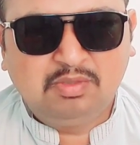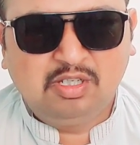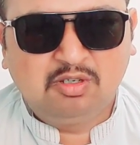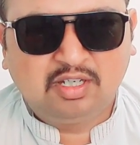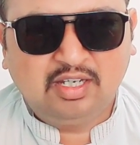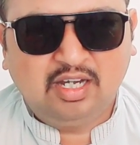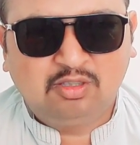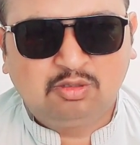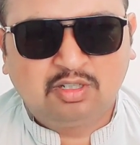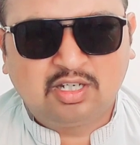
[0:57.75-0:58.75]
बिलों के
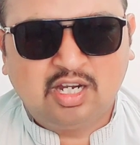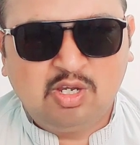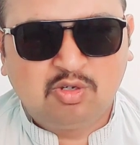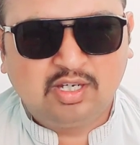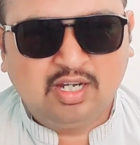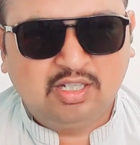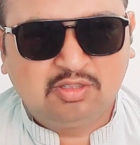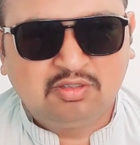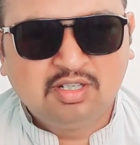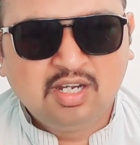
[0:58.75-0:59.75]
हाथों किरायों के
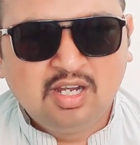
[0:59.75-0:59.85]
हाथों